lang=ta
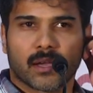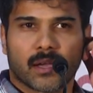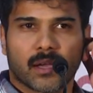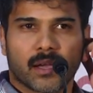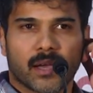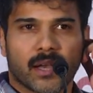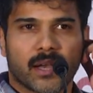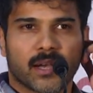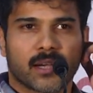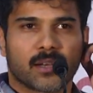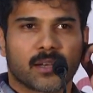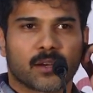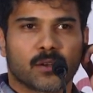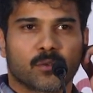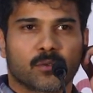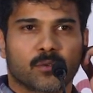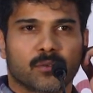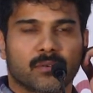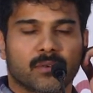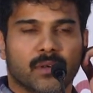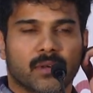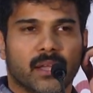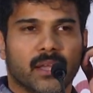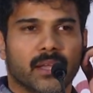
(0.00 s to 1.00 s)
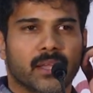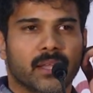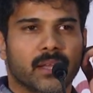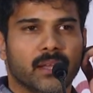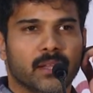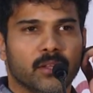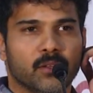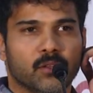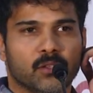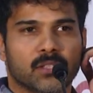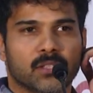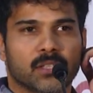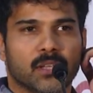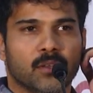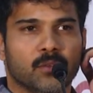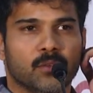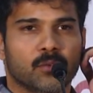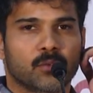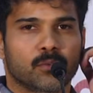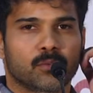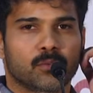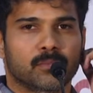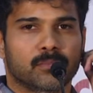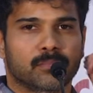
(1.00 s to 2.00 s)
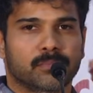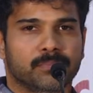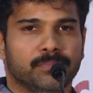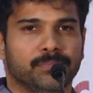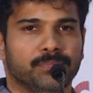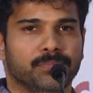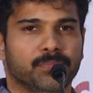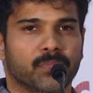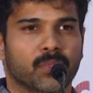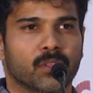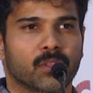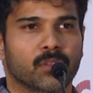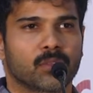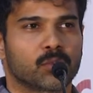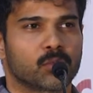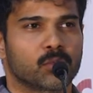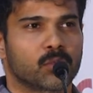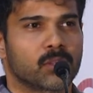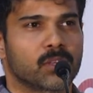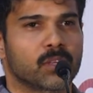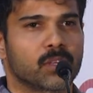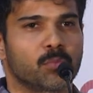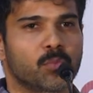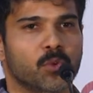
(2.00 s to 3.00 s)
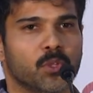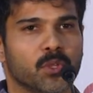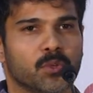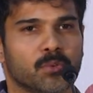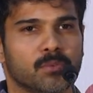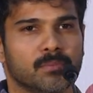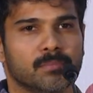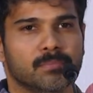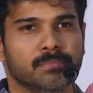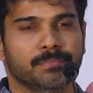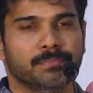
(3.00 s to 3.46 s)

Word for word: கனெக்ட் இருக்கும் நான் என்ன யோசித்தாலும் சுதனுக்கு பிடிக்கும்